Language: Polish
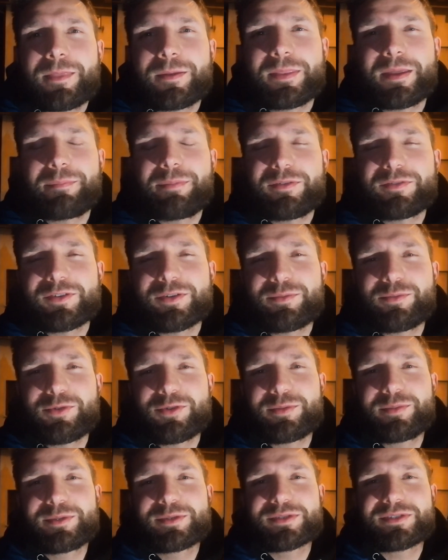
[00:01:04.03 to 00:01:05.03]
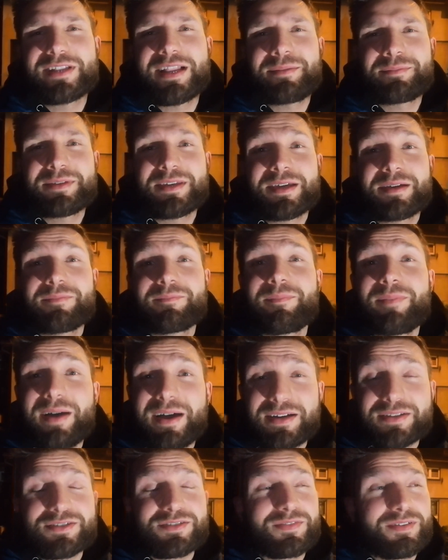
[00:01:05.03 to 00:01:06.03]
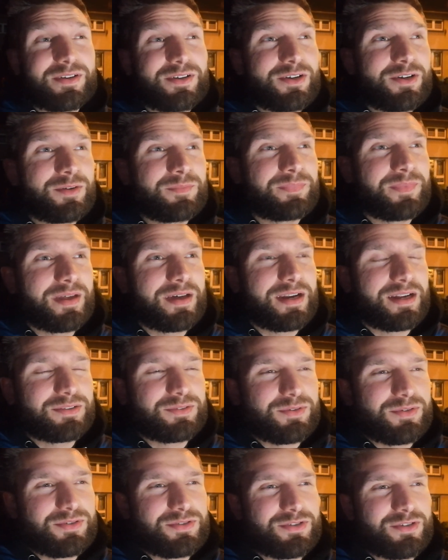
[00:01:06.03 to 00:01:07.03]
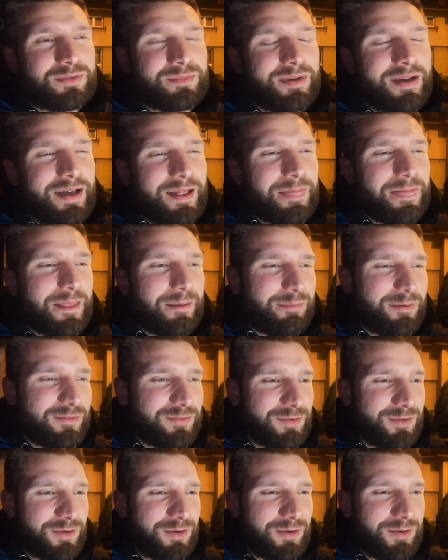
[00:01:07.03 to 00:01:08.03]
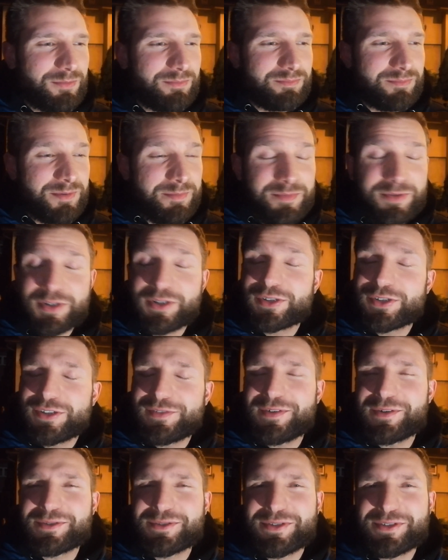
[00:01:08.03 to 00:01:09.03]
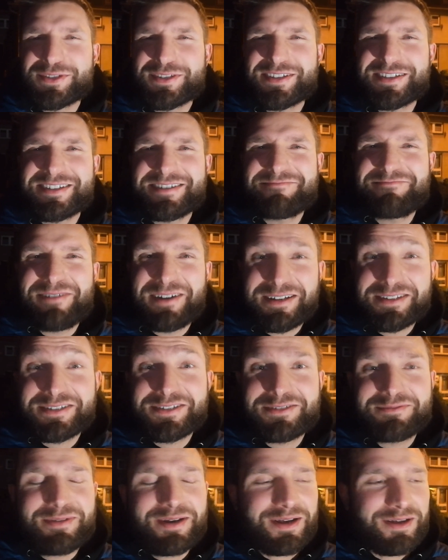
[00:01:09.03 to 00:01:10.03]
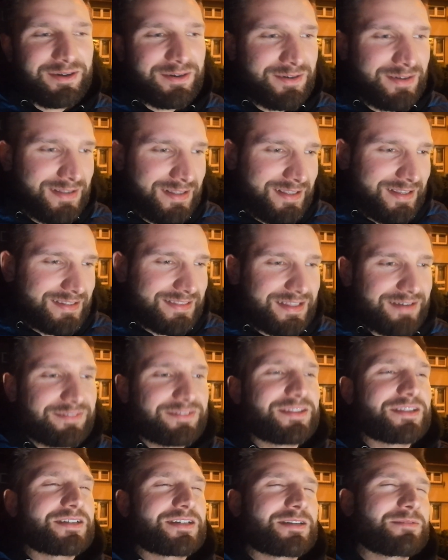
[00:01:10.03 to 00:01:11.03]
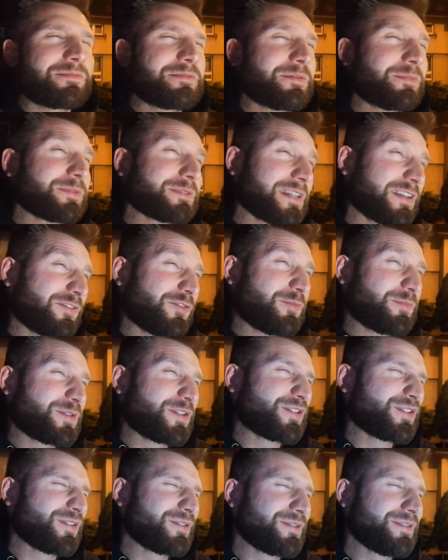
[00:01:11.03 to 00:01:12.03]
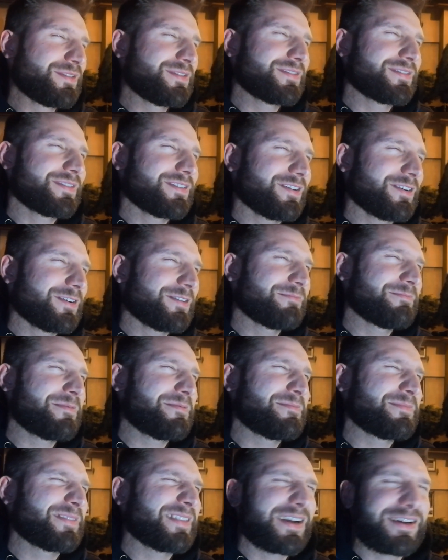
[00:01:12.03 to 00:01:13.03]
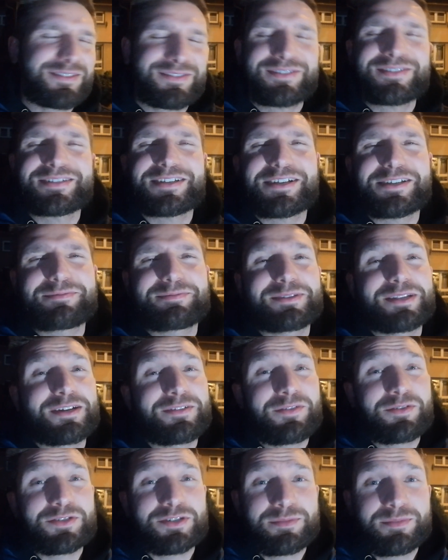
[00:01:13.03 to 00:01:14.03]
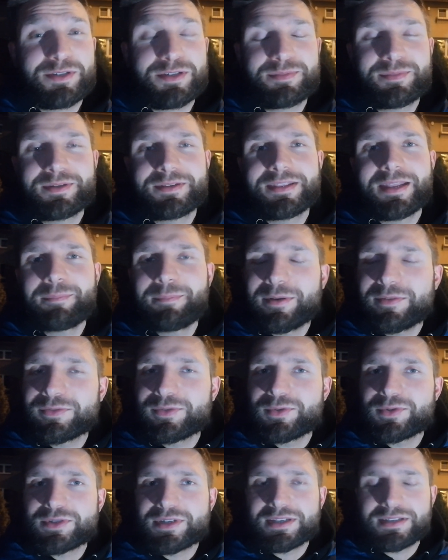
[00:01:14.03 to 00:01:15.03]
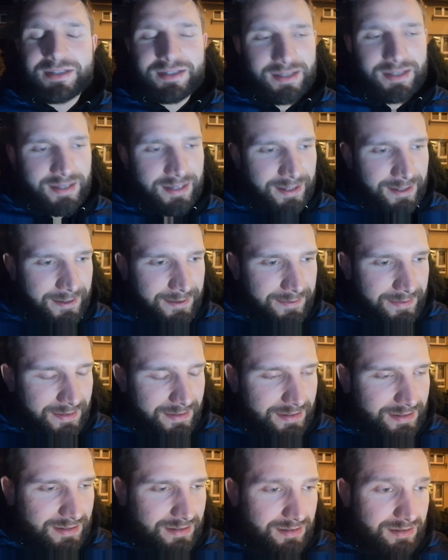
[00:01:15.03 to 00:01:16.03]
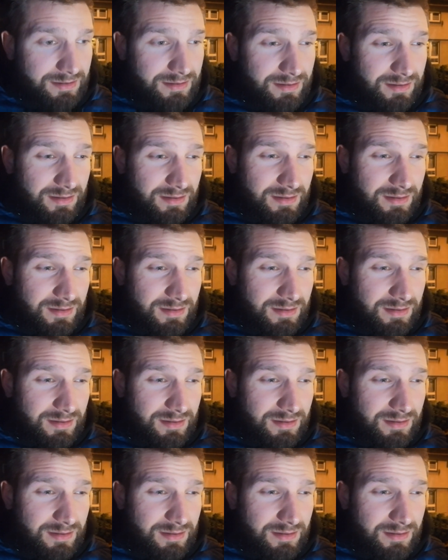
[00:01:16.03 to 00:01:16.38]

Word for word: to na pewno byłoby to dla mnie bardzo wielką radością. Na pewno bym przygotował coś e, bardzo dobrego. Nawet jeżeli bym nie potrafił przyrządzić, to bym tak to zagospodarował, żebyśmy na pewno usiedli e,